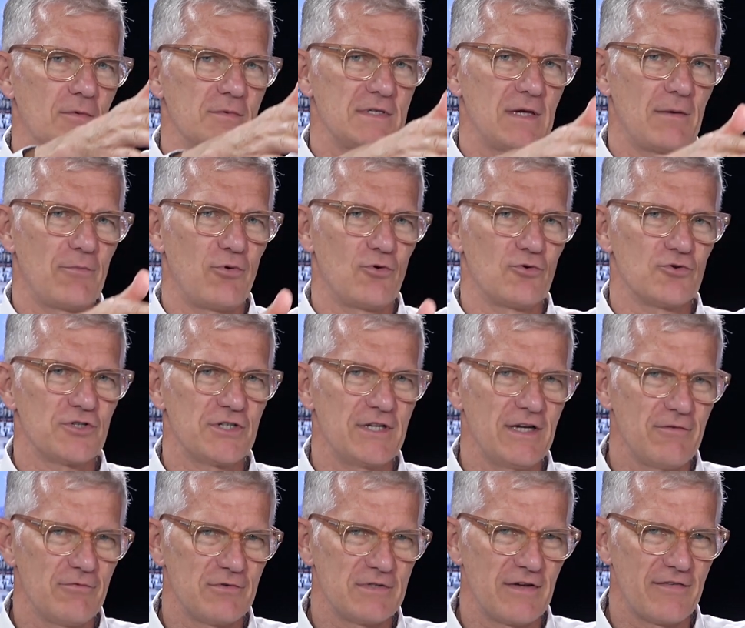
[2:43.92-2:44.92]
comme ça
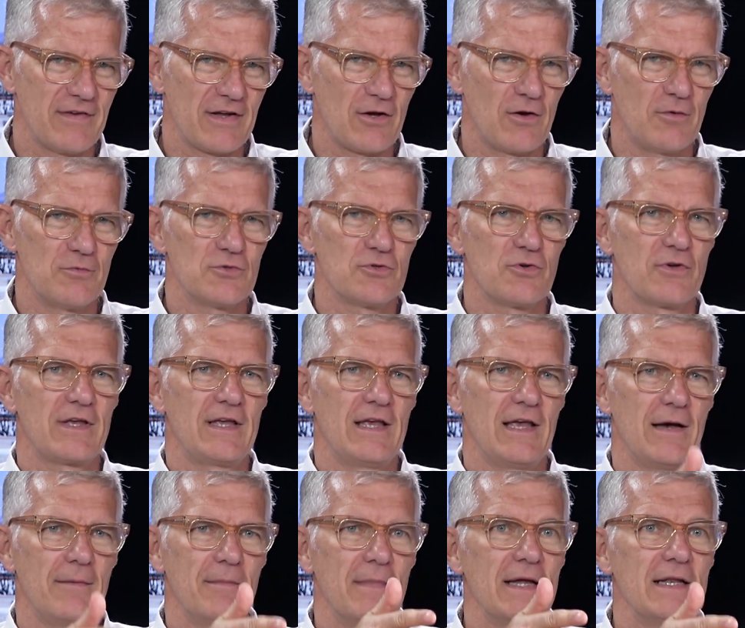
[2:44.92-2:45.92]
penchés, vous savez, comme ceux
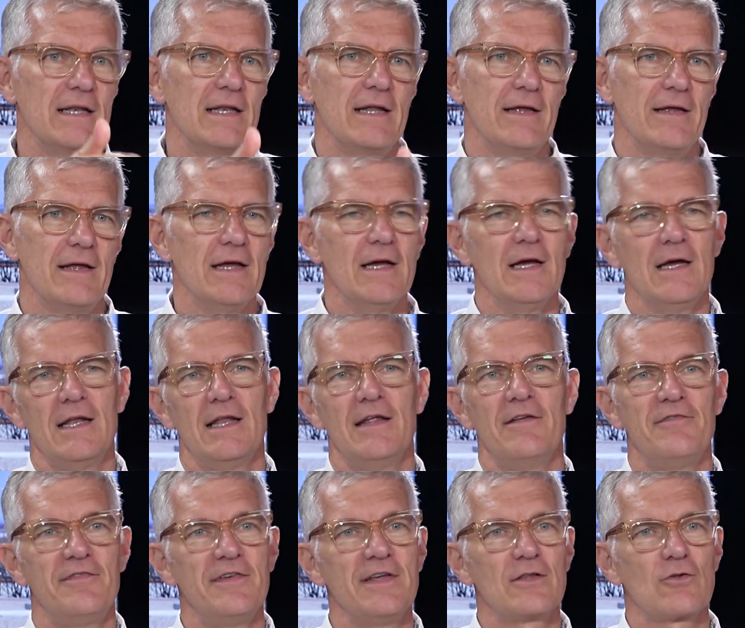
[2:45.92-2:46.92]
qui amènent les,
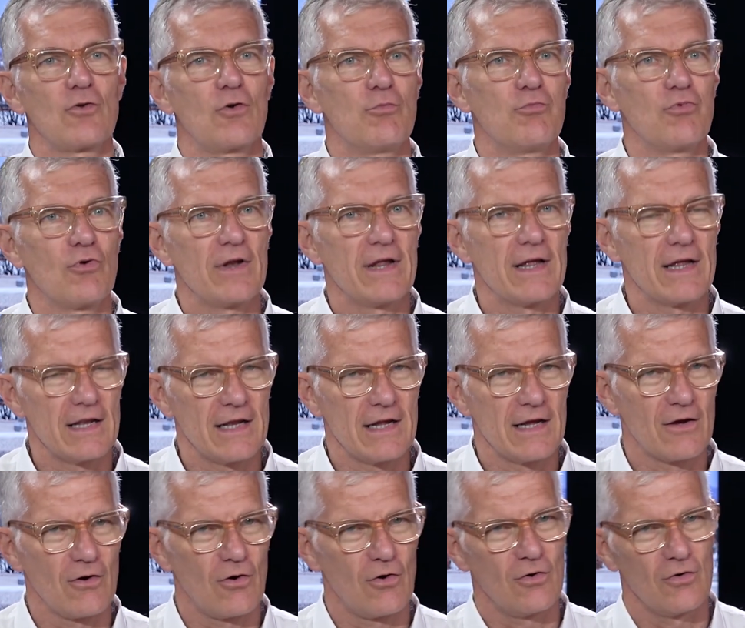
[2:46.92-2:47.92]
les vitres pour les, les,
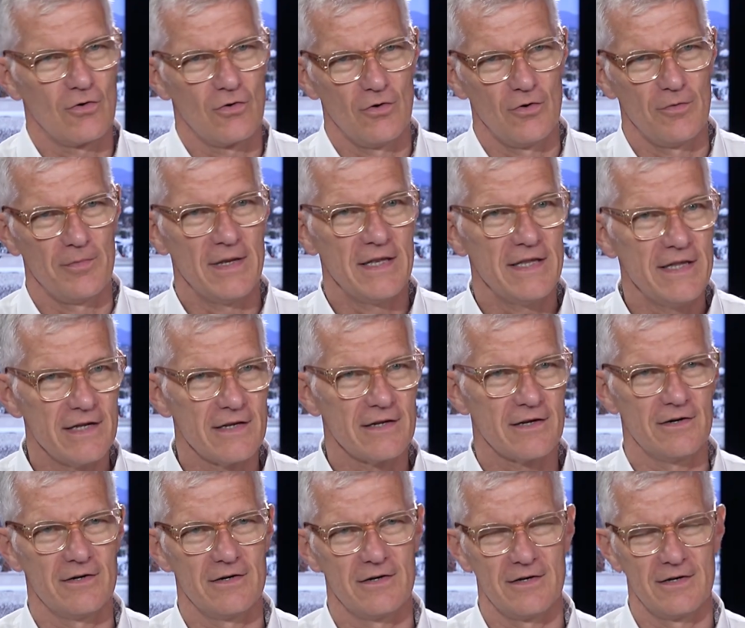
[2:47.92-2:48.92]
grands euh,
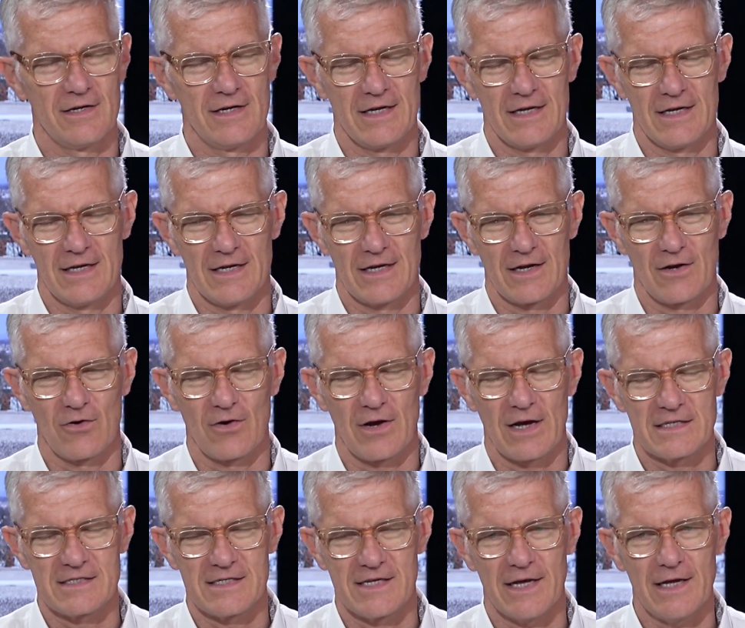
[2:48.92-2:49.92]
buildings, euh, les, grands
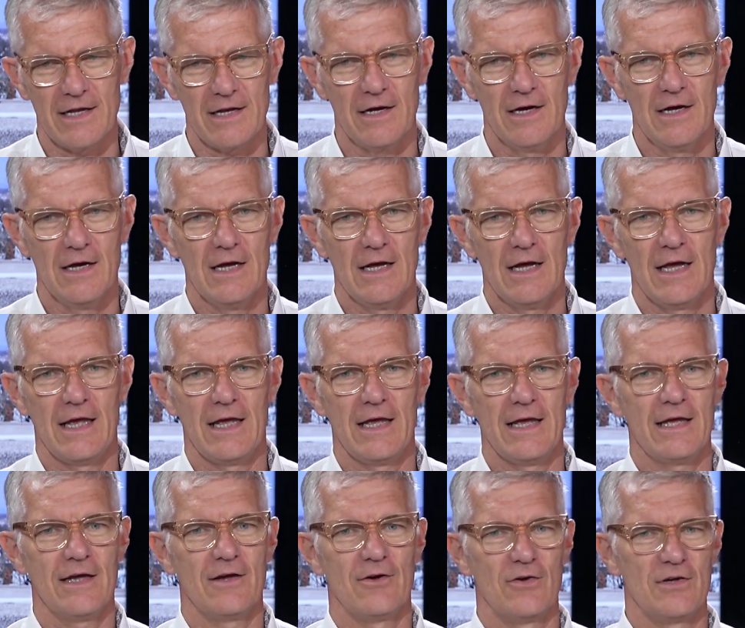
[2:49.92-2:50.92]
gratte-ciel,
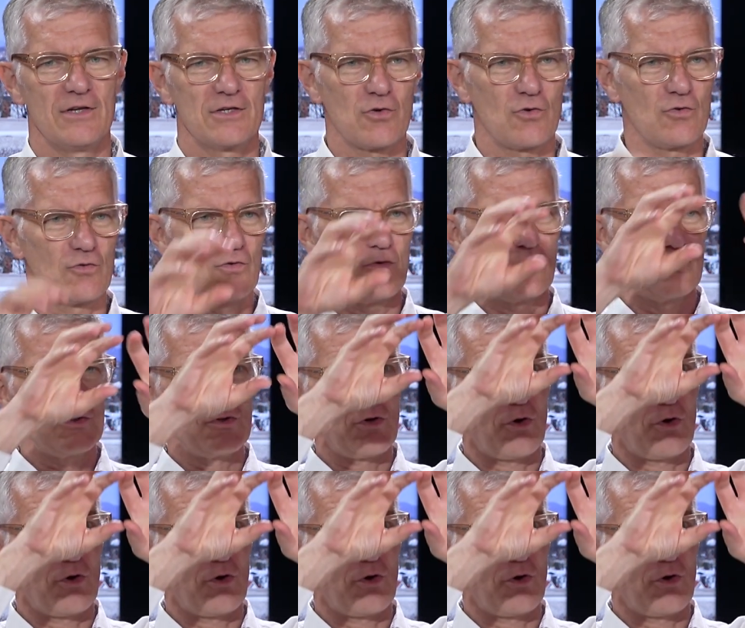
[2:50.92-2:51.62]
et euh, ils seront